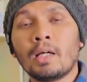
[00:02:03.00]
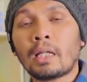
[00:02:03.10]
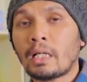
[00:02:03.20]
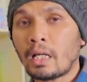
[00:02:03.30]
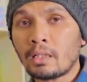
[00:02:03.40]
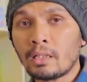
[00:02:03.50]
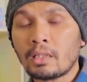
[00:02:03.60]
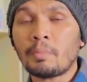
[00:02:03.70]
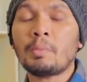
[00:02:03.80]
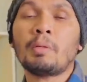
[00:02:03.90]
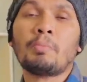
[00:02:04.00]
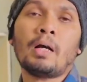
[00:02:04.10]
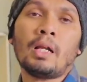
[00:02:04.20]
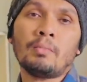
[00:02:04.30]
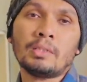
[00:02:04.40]
ringan tapi
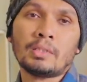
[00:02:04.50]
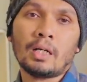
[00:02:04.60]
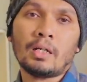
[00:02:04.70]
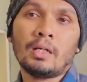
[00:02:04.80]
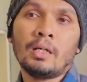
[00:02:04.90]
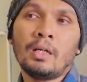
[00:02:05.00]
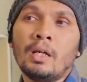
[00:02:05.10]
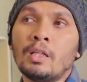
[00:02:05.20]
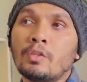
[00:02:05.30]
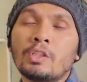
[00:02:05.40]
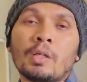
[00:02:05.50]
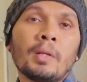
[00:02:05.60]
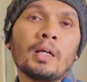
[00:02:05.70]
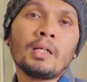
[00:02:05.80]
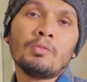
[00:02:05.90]
berpahala besar. Terus
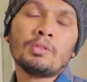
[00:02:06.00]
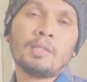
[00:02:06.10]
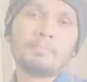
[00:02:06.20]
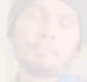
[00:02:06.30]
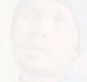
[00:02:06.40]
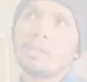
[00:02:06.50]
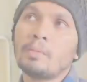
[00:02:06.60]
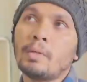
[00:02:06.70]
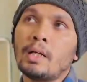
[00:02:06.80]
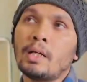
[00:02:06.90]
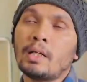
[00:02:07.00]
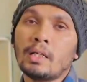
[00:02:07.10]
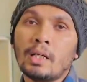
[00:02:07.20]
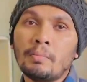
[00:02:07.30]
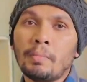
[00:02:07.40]
apalagi Ustadz? Ibadah
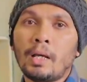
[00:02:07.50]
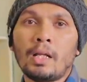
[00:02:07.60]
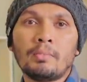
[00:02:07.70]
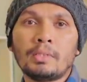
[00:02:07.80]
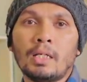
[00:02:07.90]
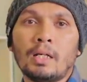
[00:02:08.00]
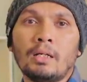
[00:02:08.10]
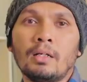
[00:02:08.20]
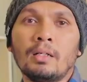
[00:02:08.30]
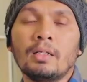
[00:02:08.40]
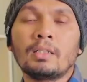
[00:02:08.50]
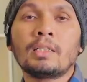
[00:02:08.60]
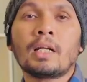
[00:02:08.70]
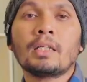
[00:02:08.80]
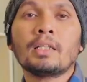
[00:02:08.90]
ringan, pahala besar.
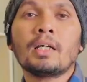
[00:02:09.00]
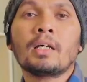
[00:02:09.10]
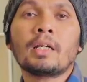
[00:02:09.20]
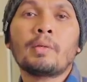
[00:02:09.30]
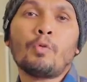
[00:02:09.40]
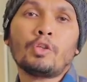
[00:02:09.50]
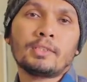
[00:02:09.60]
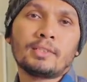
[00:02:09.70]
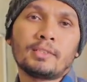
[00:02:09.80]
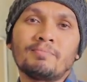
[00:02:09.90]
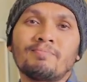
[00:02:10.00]
Caranya repost.